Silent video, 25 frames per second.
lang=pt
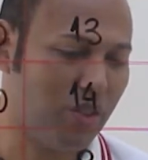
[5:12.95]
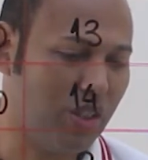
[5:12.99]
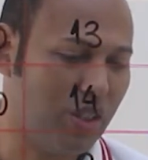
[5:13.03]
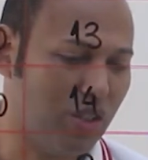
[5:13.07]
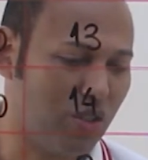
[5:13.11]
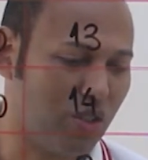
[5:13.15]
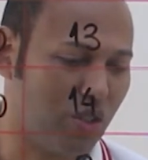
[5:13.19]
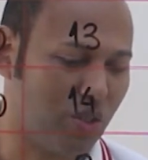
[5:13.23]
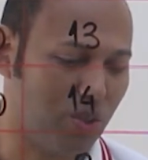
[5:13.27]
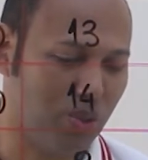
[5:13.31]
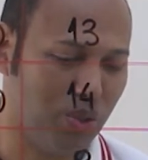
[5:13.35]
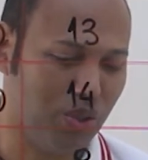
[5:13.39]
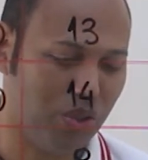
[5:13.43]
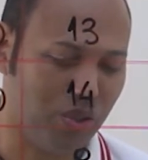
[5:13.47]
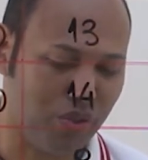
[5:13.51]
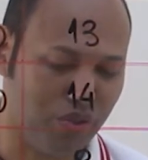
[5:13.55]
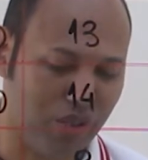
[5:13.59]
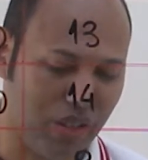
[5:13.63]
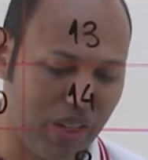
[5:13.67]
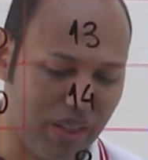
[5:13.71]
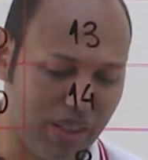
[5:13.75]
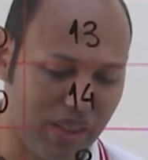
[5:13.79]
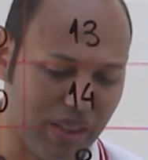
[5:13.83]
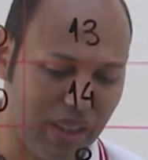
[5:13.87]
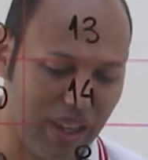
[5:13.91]
vezes 2
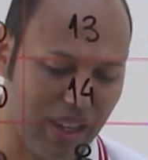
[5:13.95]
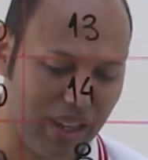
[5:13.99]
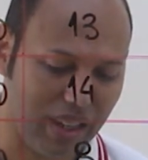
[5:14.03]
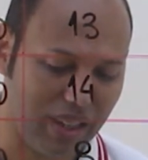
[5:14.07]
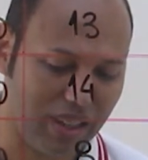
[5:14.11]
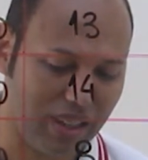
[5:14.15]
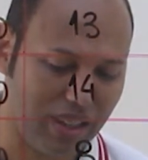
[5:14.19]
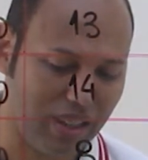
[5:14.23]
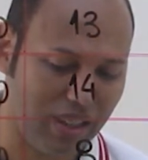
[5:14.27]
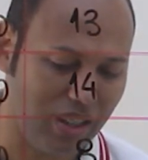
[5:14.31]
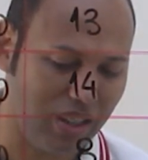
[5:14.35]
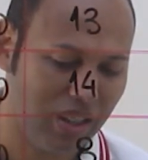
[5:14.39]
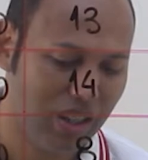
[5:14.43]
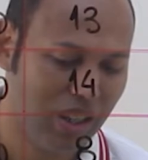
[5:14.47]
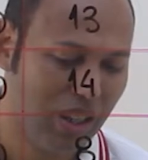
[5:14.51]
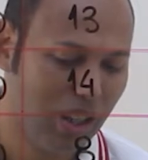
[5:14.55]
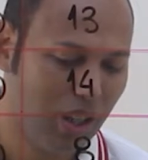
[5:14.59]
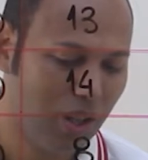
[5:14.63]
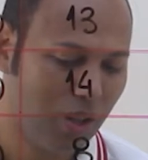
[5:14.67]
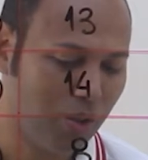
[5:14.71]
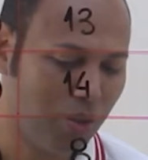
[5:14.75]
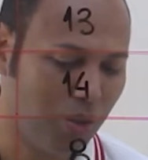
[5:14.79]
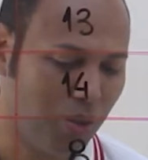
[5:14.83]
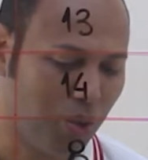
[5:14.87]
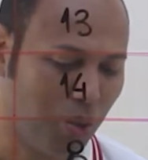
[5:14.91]
vai dar aqui
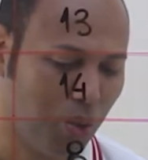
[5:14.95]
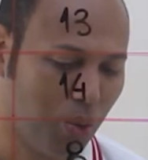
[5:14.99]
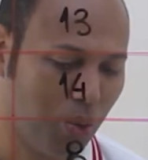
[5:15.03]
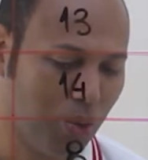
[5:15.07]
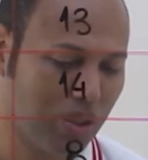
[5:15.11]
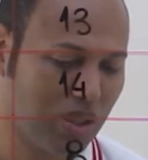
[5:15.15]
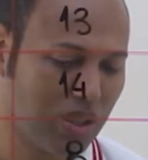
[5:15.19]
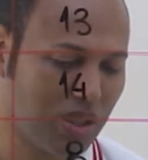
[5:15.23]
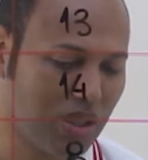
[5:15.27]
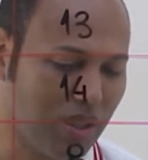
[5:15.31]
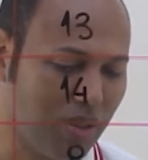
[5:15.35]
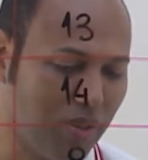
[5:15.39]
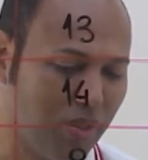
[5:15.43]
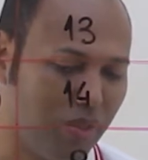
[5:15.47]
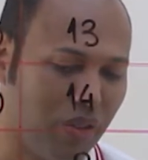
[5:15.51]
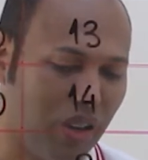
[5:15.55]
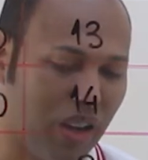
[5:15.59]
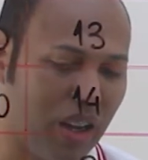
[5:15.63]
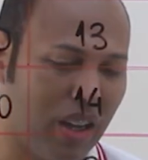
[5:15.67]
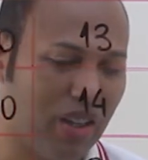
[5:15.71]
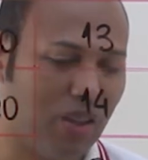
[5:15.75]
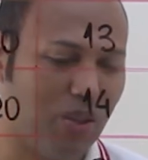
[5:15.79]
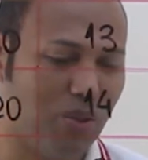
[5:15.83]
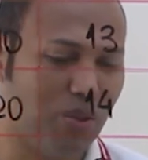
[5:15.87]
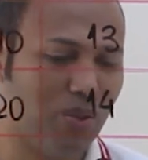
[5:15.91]
12,
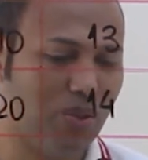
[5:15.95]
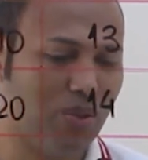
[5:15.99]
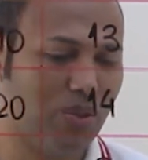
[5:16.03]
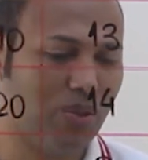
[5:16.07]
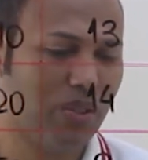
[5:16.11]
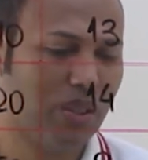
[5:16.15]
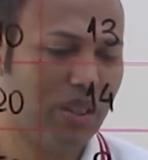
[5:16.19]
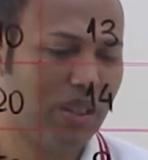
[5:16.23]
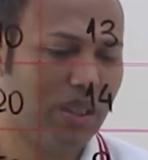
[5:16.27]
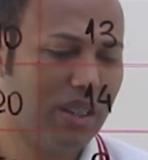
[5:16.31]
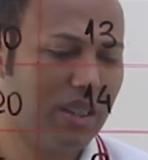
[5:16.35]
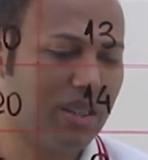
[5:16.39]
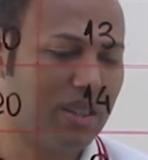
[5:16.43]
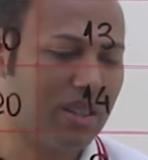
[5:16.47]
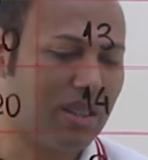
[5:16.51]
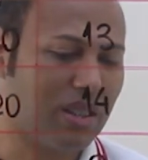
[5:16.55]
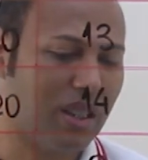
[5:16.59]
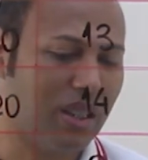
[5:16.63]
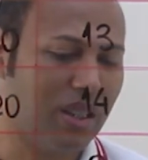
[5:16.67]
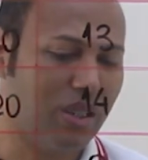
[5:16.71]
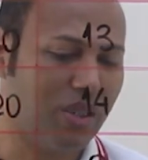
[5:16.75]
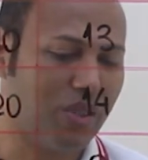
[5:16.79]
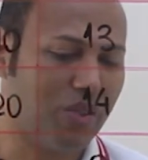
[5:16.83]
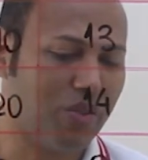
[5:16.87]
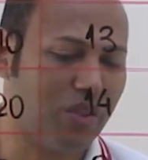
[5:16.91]
vai 1.
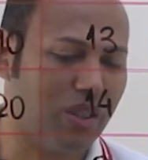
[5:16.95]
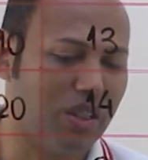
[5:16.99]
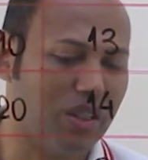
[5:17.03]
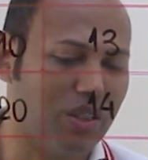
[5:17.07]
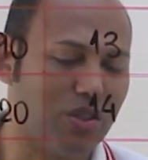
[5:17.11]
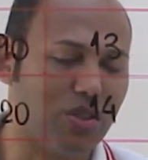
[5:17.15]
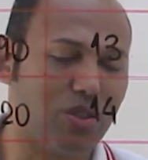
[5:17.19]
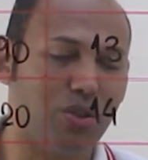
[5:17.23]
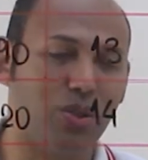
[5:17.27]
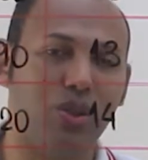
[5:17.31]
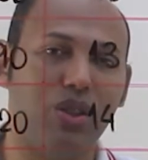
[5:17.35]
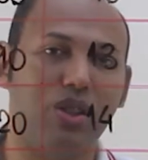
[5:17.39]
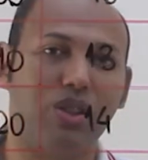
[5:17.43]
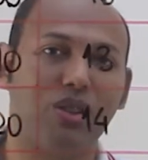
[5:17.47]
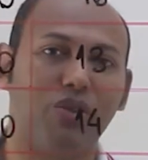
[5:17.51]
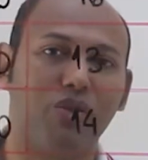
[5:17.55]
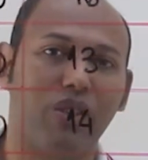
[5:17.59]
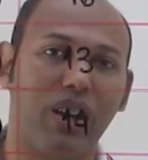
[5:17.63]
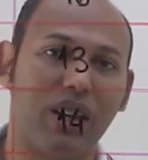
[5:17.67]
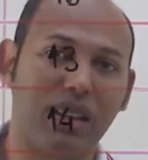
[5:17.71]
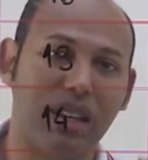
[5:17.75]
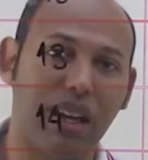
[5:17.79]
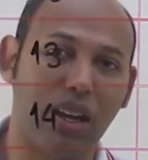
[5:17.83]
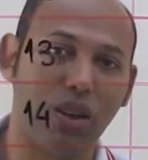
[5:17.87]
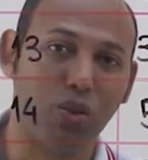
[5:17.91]
6 vezes 8
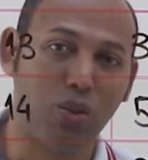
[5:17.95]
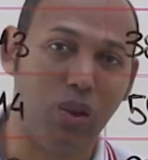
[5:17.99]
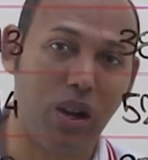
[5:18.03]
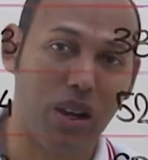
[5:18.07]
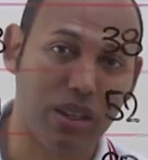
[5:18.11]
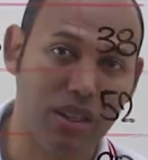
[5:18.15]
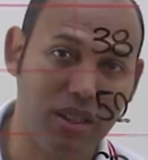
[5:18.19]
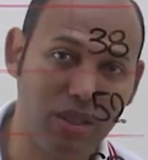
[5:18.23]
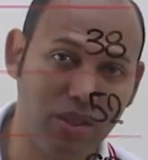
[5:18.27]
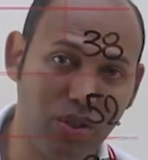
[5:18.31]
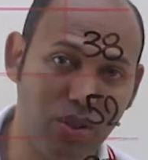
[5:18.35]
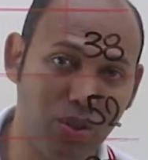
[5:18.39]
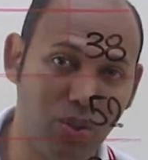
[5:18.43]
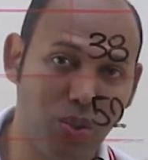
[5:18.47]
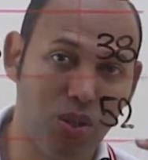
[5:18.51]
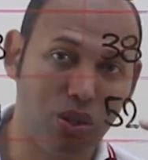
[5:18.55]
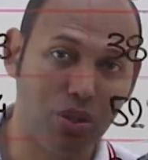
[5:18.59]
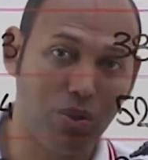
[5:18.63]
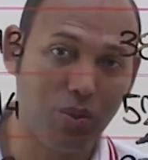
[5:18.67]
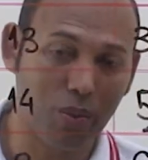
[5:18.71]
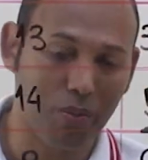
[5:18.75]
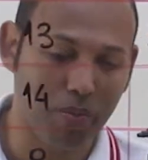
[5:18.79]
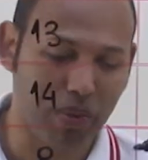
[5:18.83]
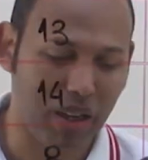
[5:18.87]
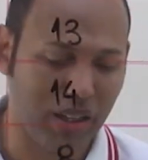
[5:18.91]
vai dar
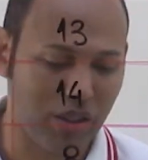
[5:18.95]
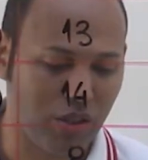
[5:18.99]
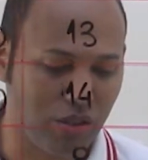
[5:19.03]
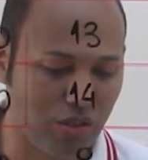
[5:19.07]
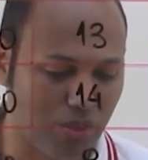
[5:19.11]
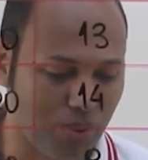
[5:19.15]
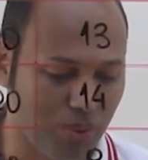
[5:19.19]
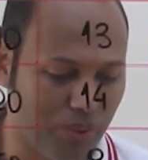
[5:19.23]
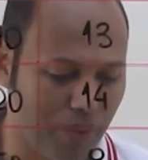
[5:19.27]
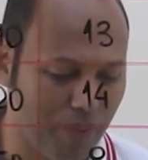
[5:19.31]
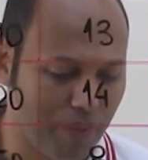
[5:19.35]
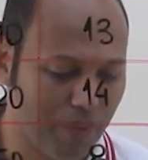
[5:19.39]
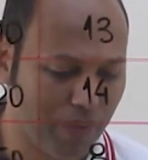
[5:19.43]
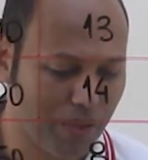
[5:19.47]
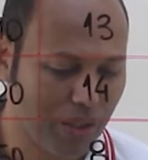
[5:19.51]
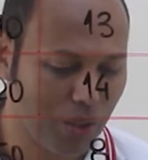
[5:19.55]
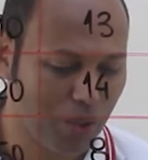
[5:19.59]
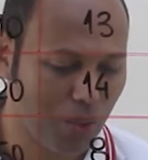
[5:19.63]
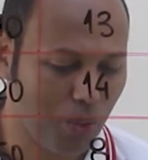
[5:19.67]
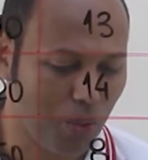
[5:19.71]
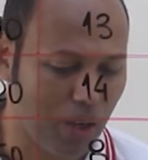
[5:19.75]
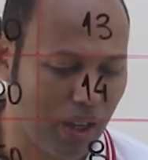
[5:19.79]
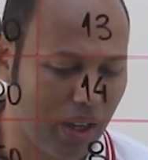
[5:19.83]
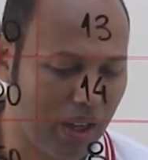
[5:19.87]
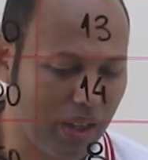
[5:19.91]
48, mais 1,
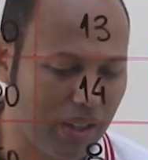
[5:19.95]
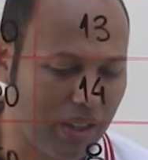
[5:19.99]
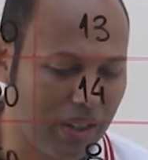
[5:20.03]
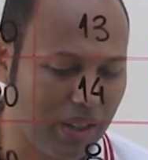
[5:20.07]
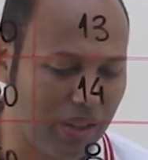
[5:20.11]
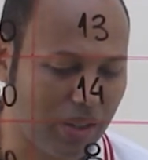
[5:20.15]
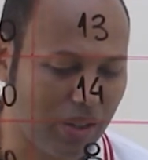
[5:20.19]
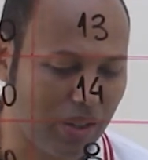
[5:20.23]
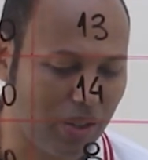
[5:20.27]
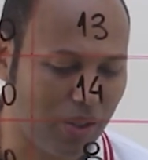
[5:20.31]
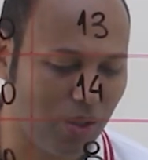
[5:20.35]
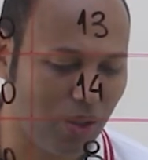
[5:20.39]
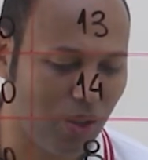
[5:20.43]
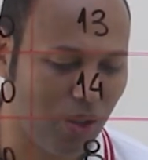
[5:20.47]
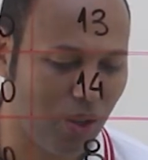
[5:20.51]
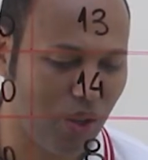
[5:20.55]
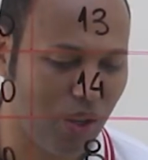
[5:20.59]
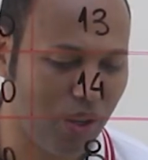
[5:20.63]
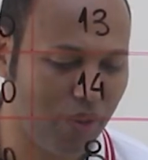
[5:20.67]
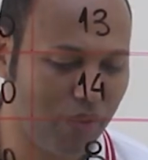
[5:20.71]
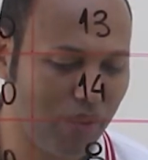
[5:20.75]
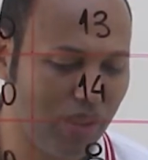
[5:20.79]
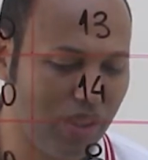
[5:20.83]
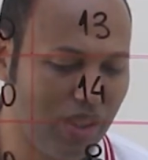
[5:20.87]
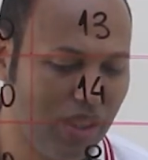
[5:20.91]

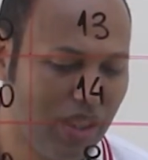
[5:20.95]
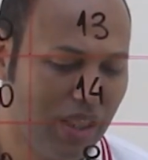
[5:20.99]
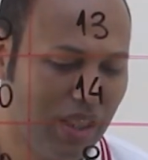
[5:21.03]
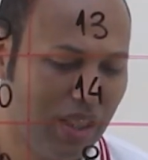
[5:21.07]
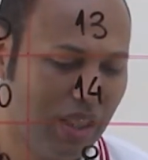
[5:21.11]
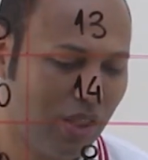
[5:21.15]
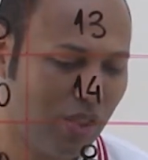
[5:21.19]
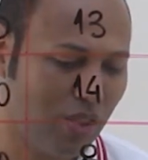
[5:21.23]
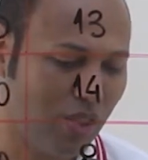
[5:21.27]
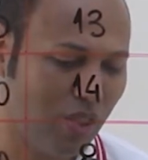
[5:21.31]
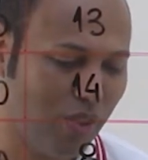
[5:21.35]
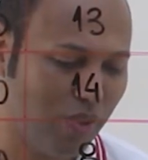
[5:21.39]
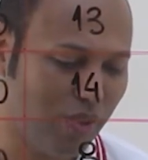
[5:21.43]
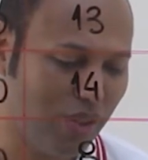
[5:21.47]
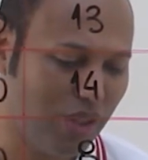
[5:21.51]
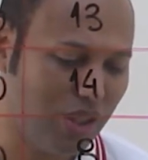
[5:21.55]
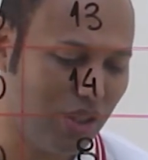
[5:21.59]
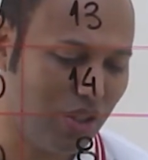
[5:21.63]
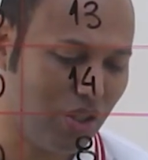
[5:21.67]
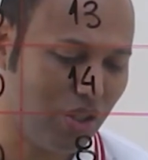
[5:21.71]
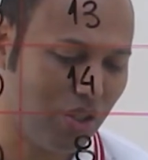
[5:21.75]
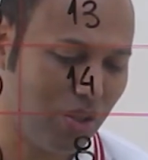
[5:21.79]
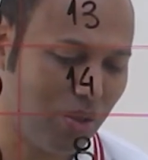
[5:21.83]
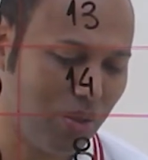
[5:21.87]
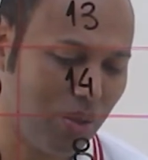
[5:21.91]
49
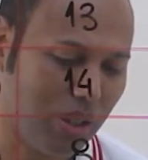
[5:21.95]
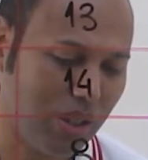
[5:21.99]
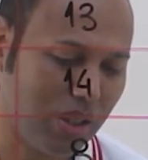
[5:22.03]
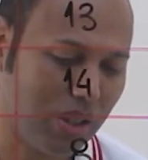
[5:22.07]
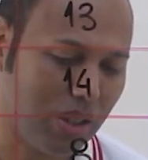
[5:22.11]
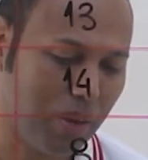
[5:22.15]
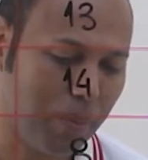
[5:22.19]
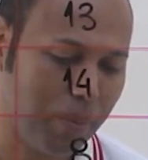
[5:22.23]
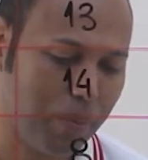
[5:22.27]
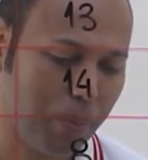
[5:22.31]
dividido aqui